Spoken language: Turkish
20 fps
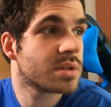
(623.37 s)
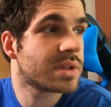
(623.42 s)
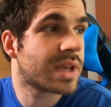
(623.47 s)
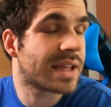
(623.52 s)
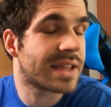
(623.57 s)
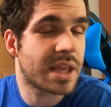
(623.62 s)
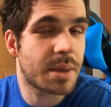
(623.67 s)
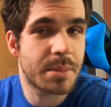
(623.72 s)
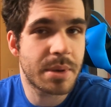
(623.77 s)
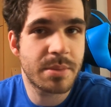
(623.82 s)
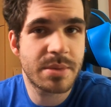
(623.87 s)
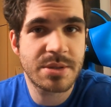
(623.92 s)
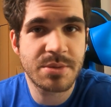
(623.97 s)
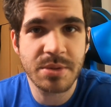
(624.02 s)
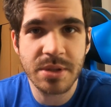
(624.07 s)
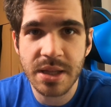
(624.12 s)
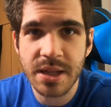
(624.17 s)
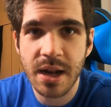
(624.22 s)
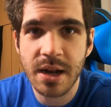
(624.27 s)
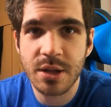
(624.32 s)
Yani yemeği
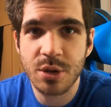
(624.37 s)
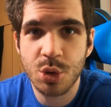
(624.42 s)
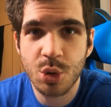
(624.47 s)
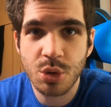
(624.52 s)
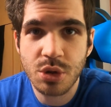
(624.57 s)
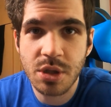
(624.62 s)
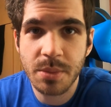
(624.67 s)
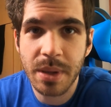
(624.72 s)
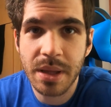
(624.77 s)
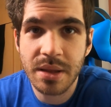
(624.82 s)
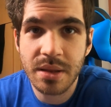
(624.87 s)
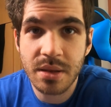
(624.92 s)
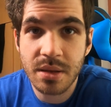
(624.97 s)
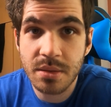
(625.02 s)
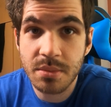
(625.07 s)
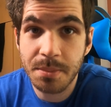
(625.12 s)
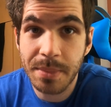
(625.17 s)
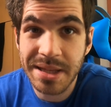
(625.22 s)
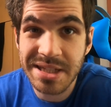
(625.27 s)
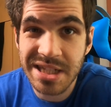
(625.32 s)
bizimkiler hallediyor. Yoksa ben
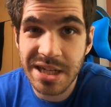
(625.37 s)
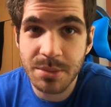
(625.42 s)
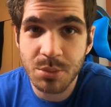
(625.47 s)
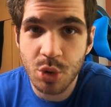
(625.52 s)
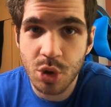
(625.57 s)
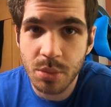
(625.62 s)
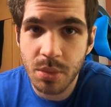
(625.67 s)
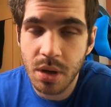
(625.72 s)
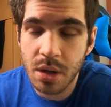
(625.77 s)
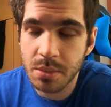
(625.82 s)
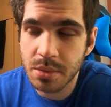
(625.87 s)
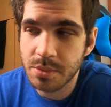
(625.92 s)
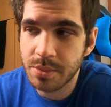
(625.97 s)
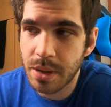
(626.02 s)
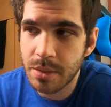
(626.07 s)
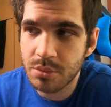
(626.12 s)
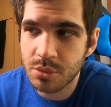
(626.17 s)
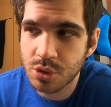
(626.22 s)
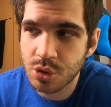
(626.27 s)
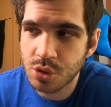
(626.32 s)
beceremiyorum abi.
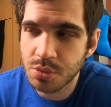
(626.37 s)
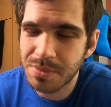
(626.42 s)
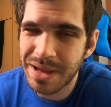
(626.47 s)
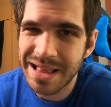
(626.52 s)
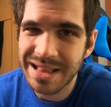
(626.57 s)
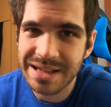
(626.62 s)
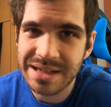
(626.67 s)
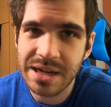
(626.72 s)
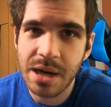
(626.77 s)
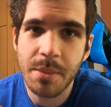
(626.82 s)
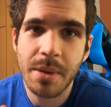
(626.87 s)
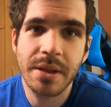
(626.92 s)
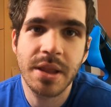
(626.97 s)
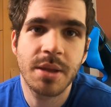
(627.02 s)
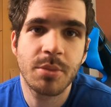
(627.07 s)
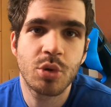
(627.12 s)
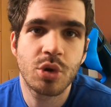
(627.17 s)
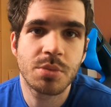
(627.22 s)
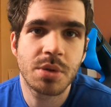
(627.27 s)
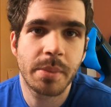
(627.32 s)
Ben bunu ben gram
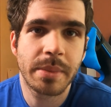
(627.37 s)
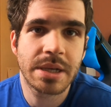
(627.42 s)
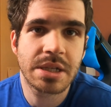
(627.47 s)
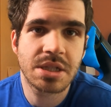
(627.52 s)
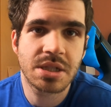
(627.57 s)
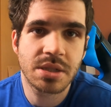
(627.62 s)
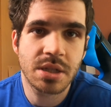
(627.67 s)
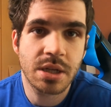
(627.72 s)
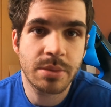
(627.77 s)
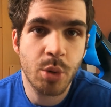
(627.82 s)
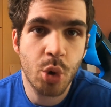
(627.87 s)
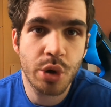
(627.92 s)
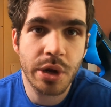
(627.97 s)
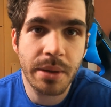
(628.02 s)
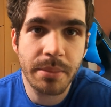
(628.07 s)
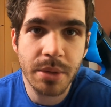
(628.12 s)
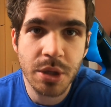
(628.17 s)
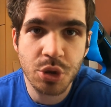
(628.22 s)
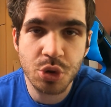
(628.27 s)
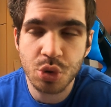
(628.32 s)
anlamıyorum yemek işinden ama
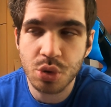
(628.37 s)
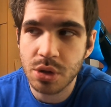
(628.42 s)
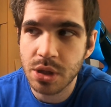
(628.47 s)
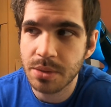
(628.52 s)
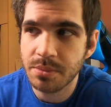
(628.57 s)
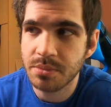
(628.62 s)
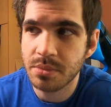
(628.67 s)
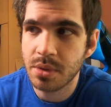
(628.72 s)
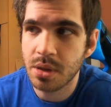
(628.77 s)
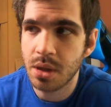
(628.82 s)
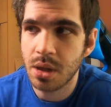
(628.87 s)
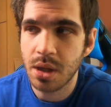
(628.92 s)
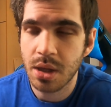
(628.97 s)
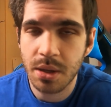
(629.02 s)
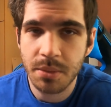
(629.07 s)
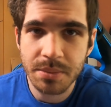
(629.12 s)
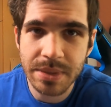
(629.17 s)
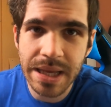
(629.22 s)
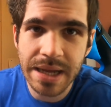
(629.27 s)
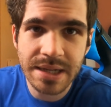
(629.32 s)
öğrenmek zorundayım.
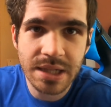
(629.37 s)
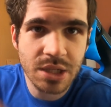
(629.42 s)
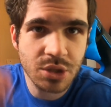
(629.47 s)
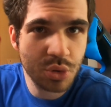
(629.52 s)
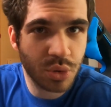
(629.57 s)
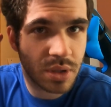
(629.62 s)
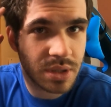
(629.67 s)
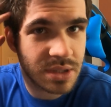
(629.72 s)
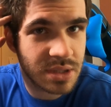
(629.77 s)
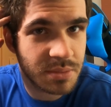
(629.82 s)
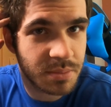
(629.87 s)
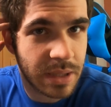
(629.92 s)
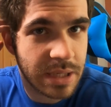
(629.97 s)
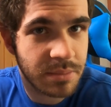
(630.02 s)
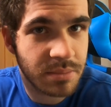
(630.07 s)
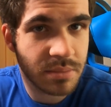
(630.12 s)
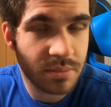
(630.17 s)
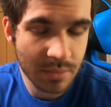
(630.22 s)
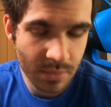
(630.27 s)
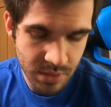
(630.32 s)
Bir yerden sonra artık
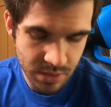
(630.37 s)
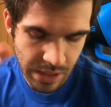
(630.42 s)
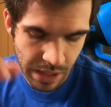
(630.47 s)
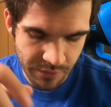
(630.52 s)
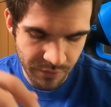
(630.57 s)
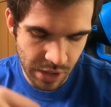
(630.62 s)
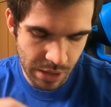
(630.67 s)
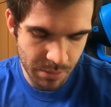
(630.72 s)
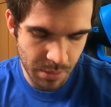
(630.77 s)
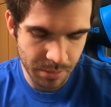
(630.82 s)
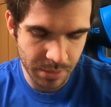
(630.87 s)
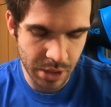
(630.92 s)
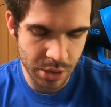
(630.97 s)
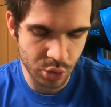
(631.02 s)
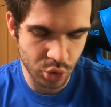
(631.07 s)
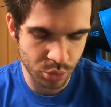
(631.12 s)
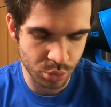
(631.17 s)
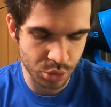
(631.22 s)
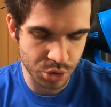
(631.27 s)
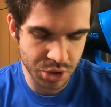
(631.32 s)
benim devralmam
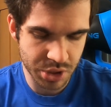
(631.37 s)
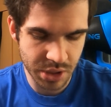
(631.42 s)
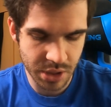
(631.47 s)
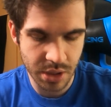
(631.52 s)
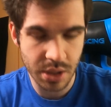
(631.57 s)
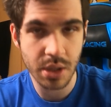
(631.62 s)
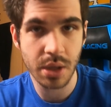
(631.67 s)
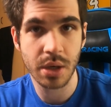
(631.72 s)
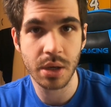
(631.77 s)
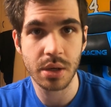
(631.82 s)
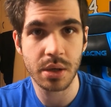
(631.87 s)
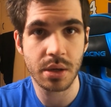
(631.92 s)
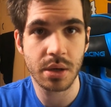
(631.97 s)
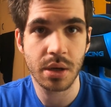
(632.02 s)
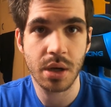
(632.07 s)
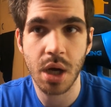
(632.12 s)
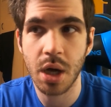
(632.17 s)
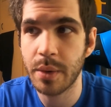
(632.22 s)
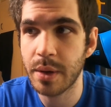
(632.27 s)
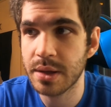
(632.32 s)
gerekiyor bu işi.
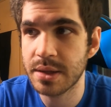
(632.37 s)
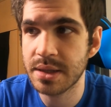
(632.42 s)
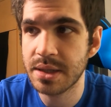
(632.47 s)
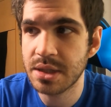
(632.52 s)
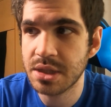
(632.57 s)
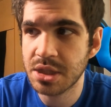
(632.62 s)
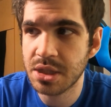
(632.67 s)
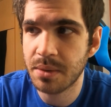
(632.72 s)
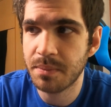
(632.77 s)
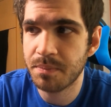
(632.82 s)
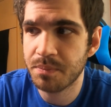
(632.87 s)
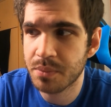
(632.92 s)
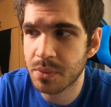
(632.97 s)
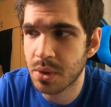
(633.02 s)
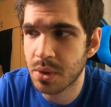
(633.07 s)
Ee, kahvaltı edeceğim.